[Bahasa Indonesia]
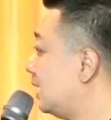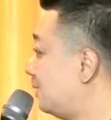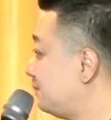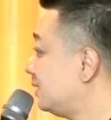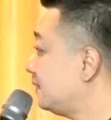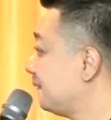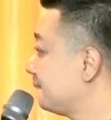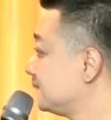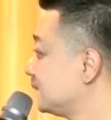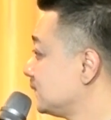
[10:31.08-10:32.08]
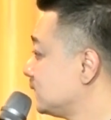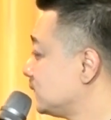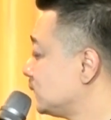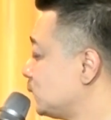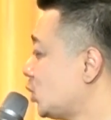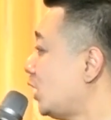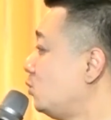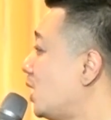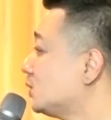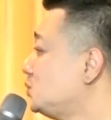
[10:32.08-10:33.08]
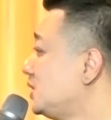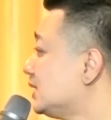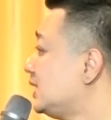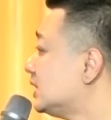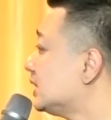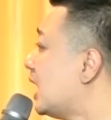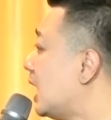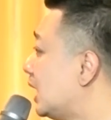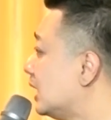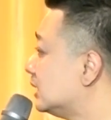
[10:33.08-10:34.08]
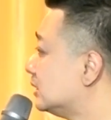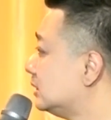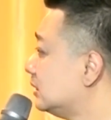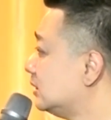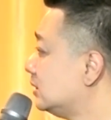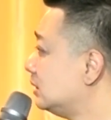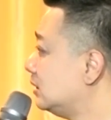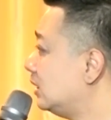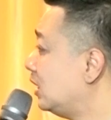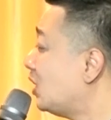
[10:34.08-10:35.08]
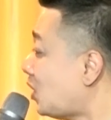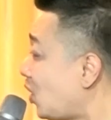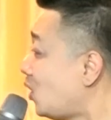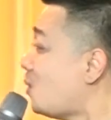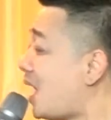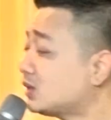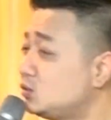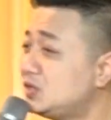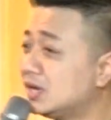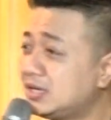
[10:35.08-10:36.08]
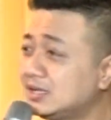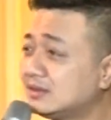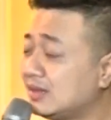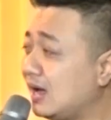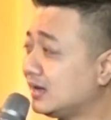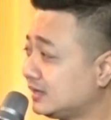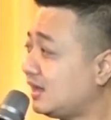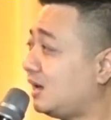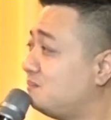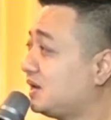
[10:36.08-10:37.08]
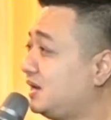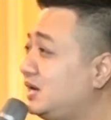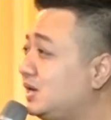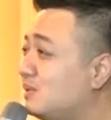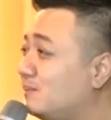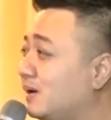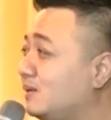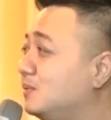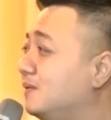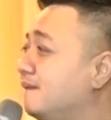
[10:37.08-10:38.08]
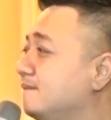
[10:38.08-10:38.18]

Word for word: Amin. Bukan waktunya kita. Kalau waktunya kita, kita akan begini nih Bapak Ibu.